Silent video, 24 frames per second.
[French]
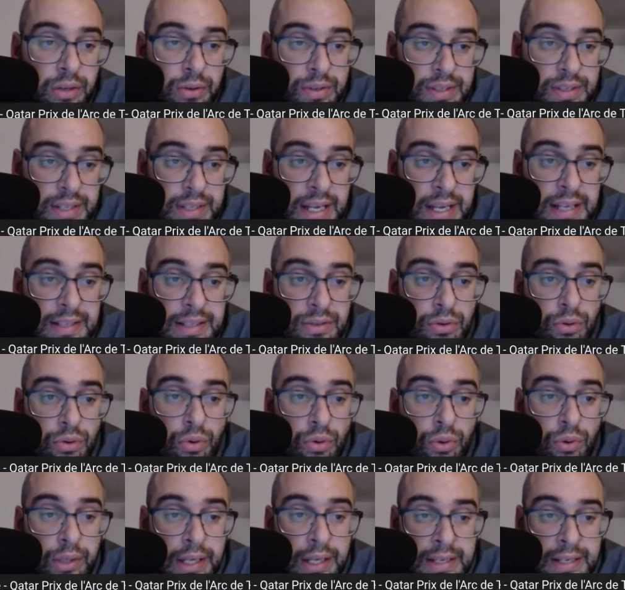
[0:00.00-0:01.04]
Stakes de
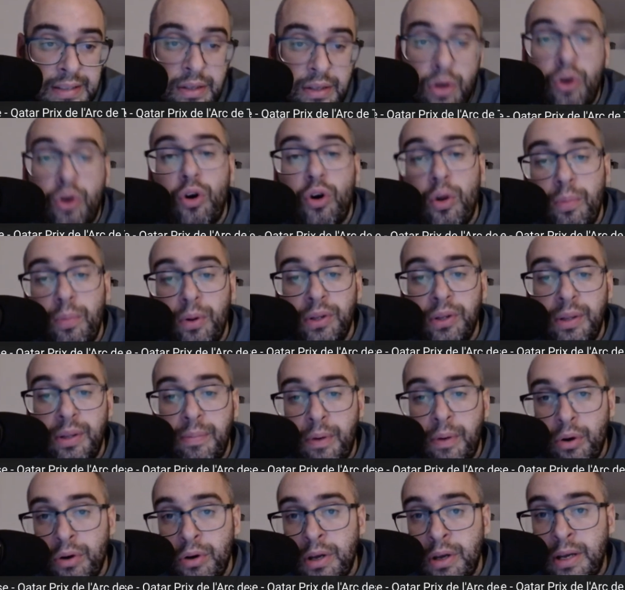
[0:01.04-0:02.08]
Doncaster remporté
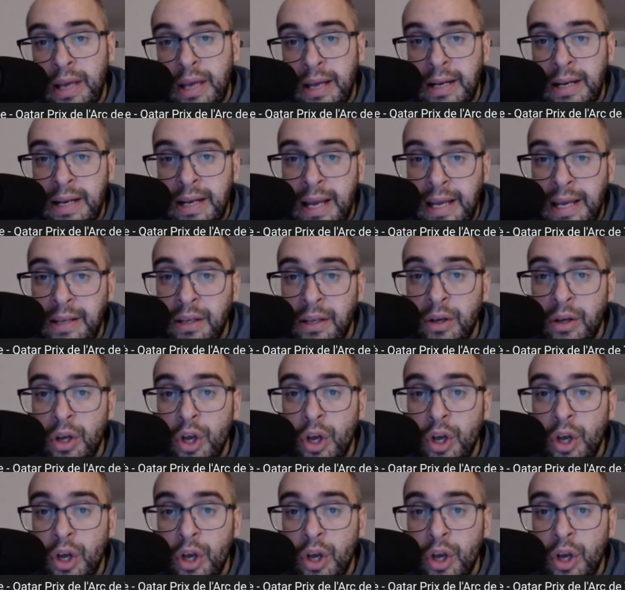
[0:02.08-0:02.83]
par Hurricane Lane.